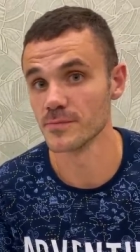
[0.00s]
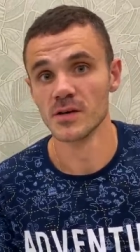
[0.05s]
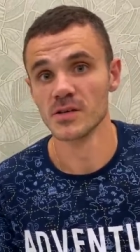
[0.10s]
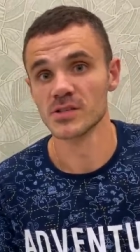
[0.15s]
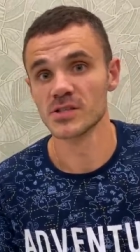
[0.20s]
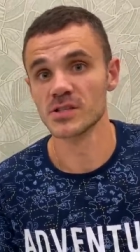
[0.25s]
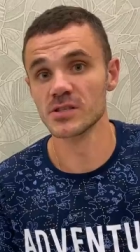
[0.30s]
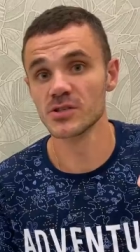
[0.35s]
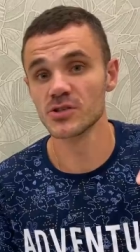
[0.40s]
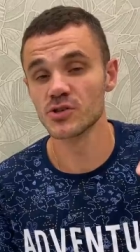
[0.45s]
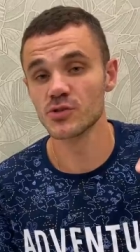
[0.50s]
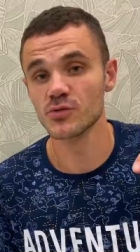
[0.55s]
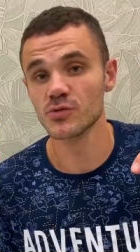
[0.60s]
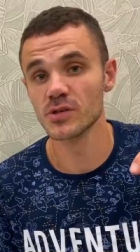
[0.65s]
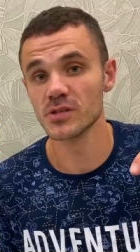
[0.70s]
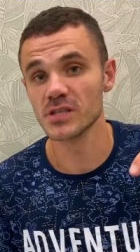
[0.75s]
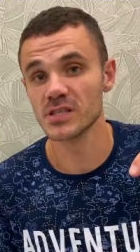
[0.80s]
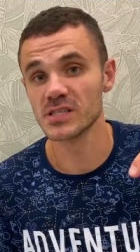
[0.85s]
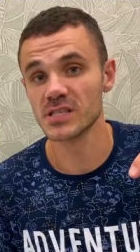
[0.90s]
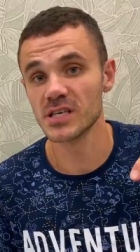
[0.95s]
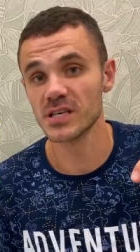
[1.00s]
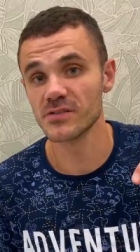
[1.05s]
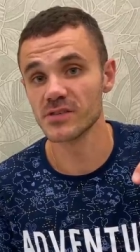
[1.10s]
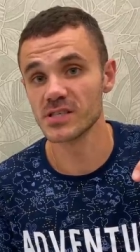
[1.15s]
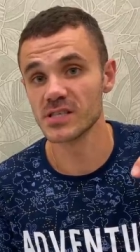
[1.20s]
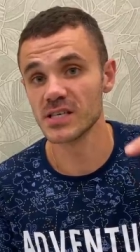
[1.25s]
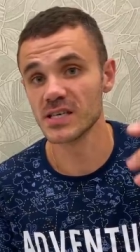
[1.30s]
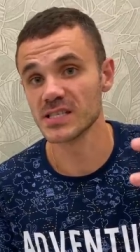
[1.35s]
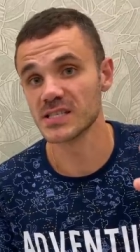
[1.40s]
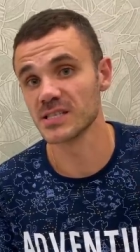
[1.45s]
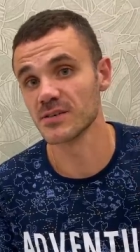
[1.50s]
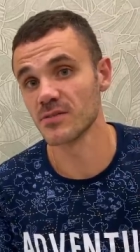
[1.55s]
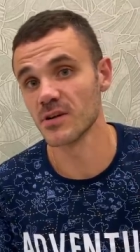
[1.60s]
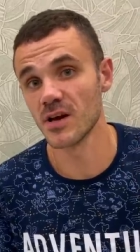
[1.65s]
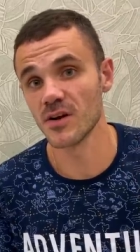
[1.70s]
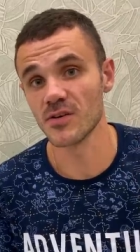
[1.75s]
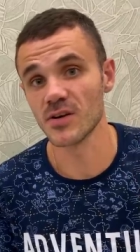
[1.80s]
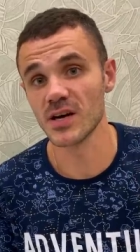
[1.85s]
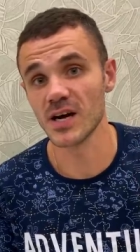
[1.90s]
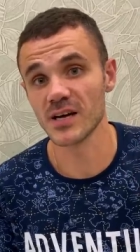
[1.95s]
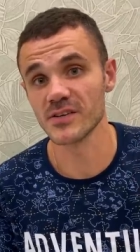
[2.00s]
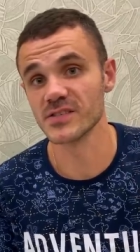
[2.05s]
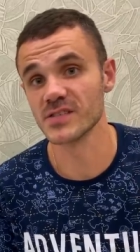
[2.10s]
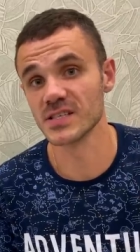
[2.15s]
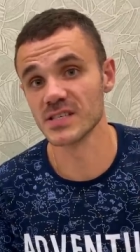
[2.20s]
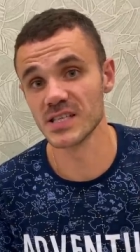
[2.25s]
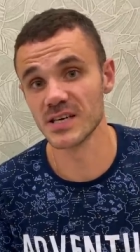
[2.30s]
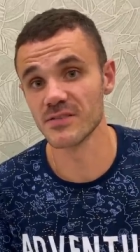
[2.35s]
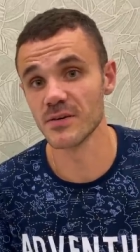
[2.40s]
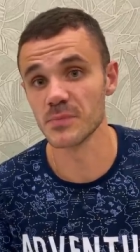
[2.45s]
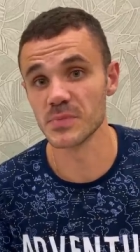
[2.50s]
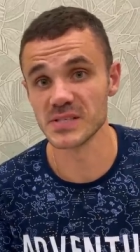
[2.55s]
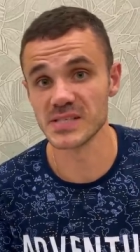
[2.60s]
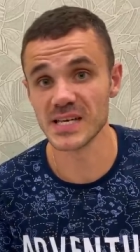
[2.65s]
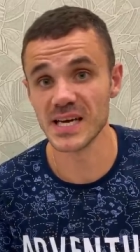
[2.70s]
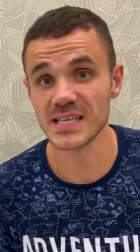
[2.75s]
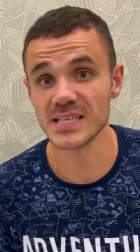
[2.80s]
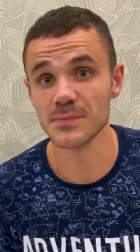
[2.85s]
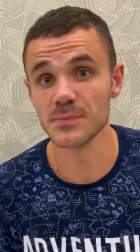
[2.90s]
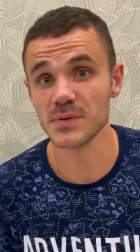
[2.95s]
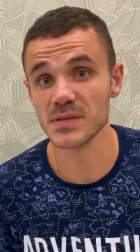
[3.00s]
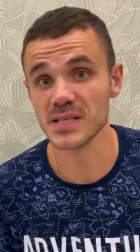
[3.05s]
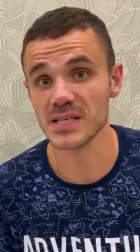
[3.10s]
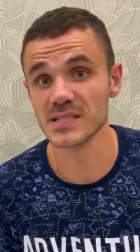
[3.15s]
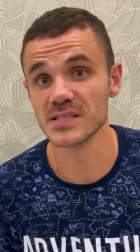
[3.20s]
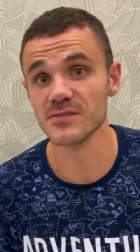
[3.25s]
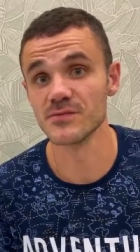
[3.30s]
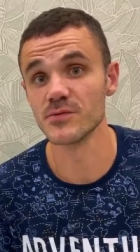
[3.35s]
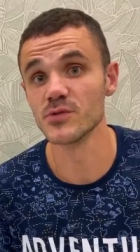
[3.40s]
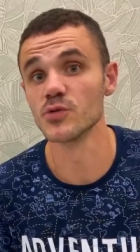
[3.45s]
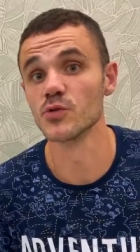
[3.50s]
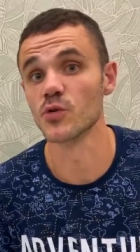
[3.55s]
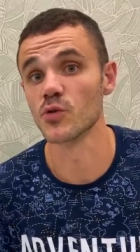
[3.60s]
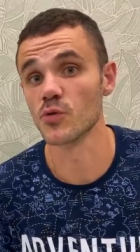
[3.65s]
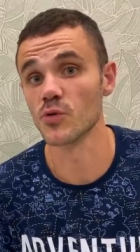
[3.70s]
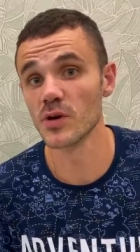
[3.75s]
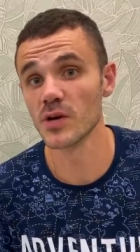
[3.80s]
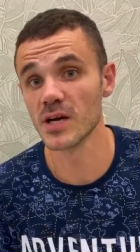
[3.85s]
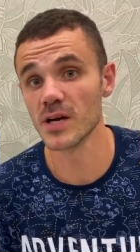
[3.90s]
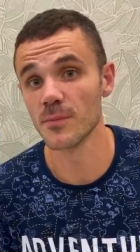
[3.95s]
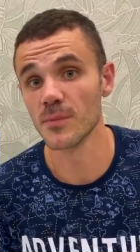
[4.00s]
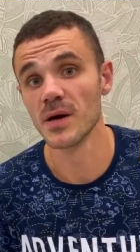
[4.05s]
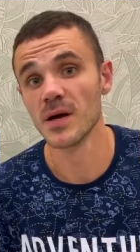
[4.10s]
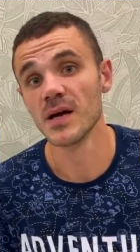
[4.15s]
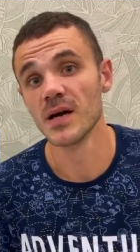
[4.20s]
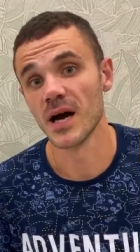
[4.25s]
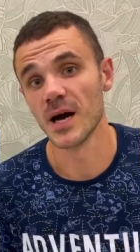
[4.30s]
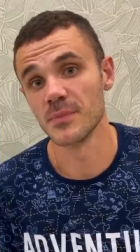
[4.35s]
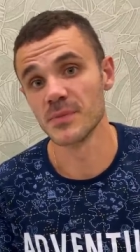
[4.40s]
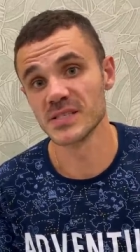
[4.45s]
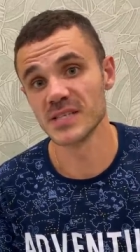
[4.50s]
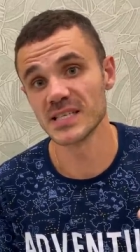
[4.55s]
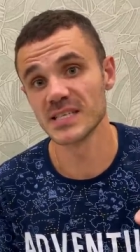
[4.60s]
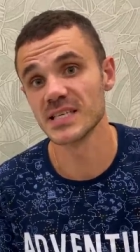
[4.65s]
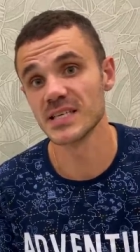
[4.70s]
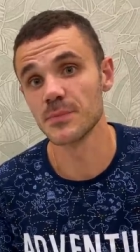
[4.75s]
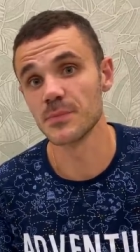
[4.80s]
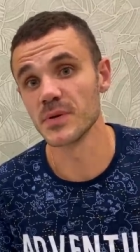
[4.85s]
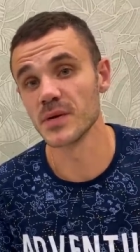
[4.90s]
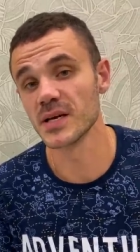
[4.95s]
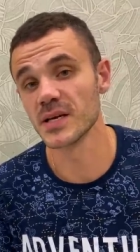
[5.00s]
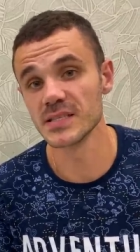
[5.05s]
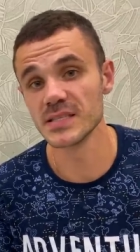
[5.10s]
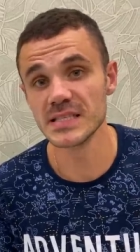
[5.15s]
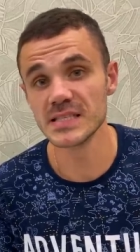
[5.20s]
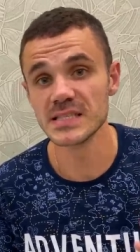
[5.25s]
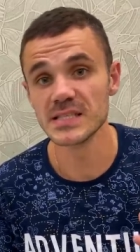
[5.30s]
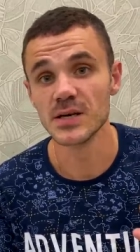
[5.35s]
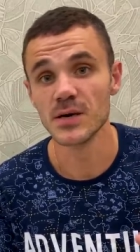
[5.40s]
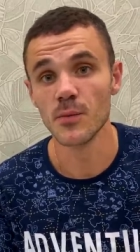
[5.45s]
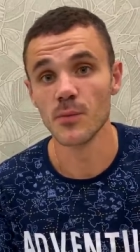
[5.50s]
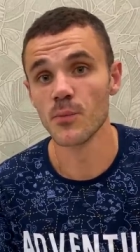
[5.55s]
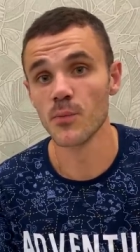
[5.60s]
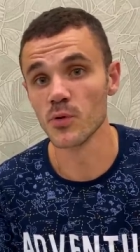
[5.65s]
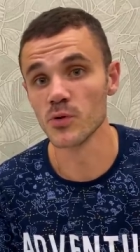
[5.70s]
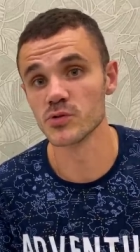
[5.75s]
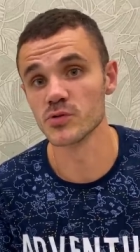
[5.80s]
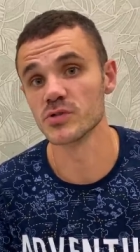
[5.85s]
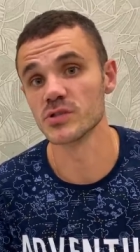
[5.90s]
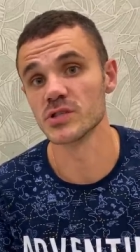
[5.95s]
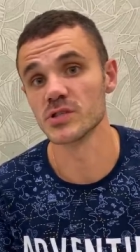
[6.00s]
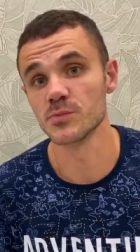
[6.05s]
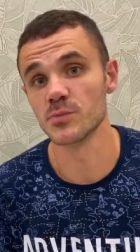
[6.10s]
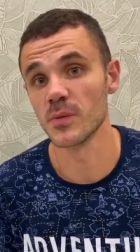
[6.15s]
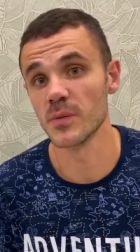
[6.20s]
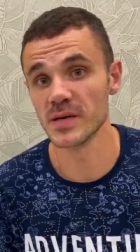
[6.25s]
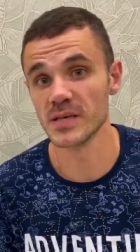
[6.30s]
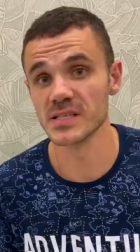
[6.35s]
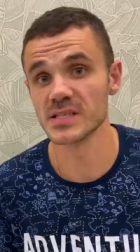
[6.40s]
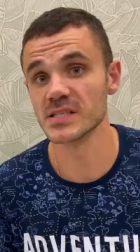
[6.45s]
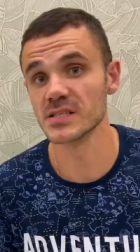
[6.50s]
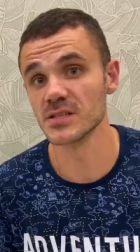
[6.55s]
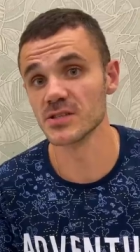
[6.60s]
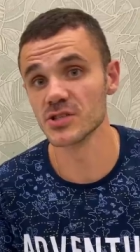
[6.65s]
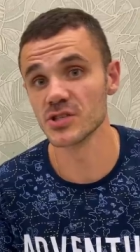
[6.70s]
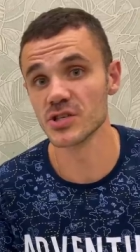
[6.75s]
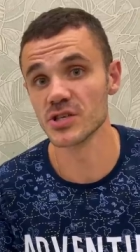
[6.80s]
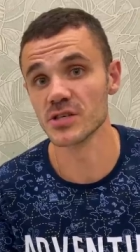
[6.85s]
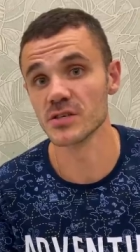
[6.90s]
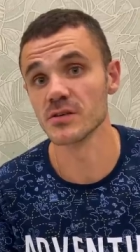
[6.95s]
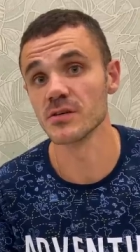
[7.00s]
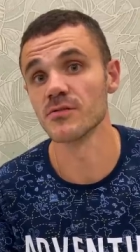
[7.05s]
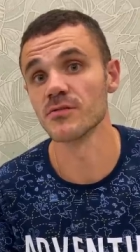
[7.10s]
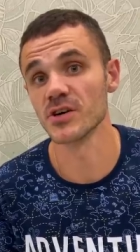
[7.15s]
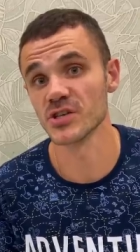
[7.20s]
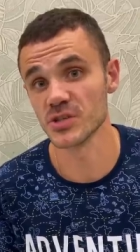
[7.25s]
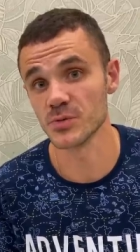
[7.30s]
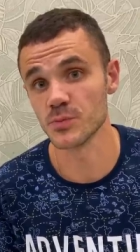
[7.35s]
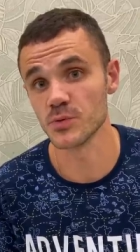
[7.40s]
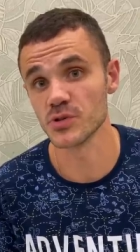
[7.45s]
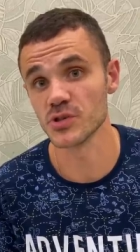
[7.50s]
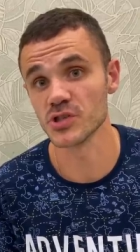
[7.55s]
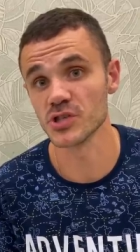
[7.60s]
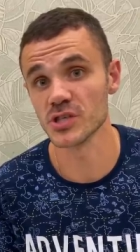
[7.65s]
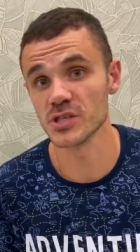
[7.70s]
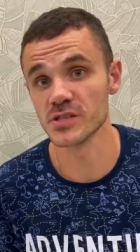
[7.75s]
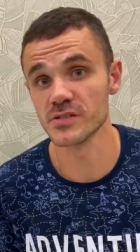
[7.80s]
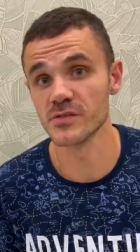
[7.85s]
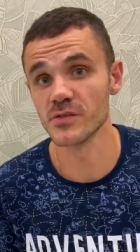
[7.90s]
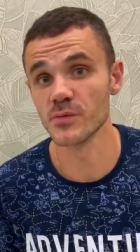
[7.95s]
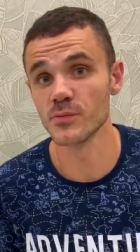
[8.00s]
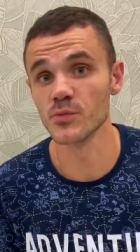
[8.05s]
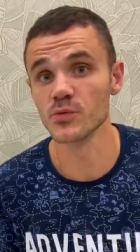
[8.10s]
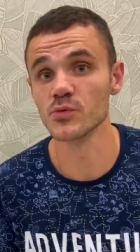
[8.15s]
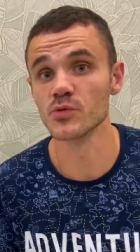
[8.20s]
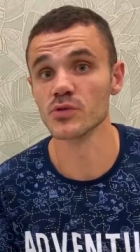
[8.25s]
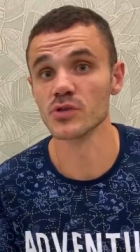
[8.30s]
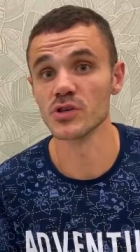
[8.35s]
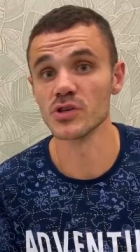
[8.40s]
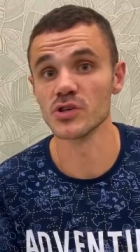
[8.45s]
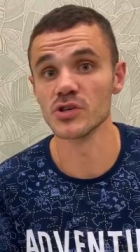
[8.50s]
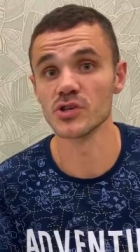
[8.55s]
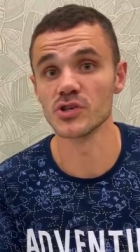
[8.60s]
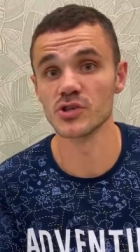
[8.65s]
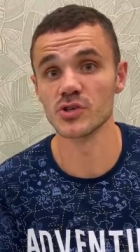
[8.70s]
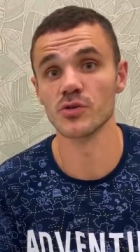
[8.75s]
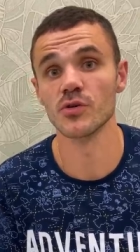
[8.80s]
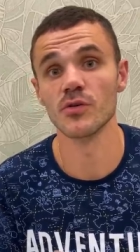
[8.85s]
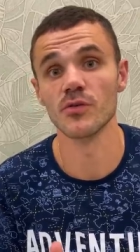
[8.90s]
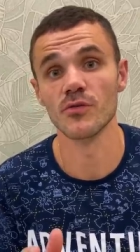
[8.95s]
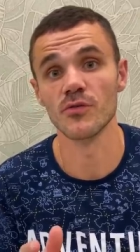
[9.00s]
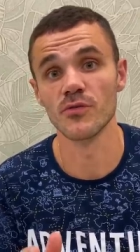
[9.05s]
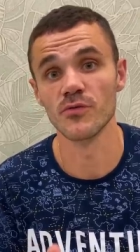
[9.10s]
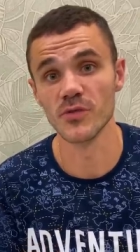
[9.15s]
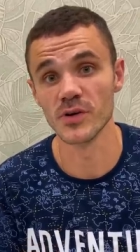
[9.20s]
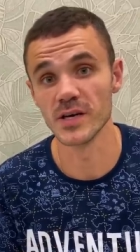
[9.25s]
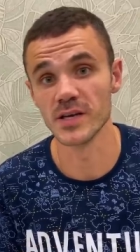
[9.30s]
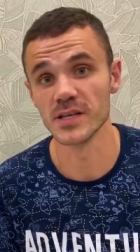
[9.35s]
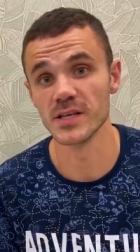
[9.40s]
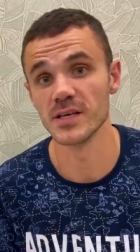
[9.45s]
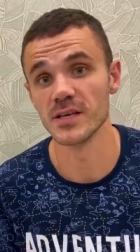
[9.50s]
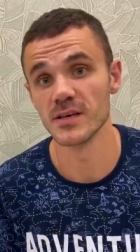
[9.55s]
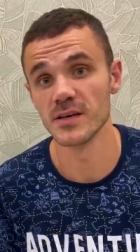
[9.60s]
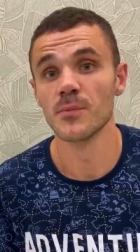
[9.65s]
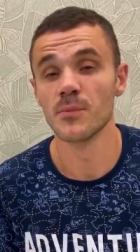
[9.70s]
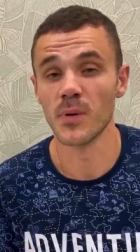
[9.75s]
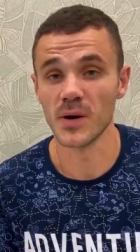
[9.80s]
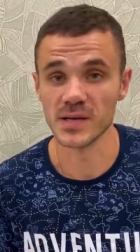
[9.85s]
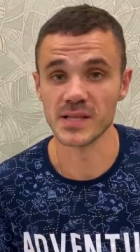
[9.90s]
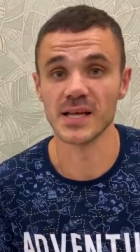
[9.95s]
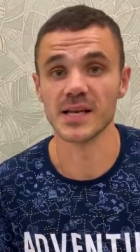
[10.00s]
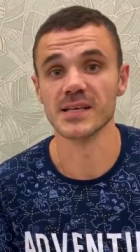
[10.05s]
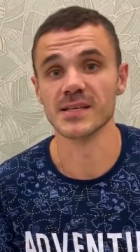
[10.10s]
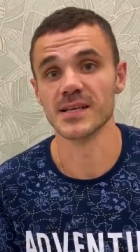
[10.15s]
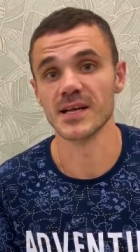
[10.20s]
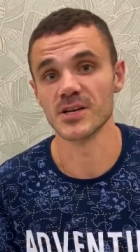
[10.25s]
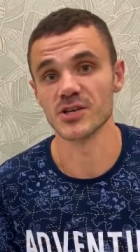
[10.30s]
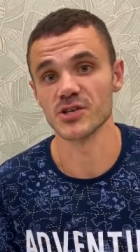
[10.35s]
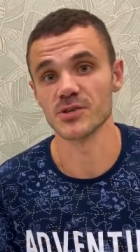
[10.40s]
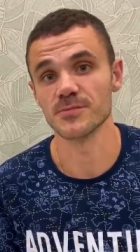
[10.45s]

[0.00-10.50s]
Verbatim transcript: Ссылочку на этот сервис я оставляю, как всегда, в описании под этим видеороликом. Обязательно переходите, пользуйтесь. По моей ссылочке ваши путешествия будут еще выгоднее. Погнали дальше.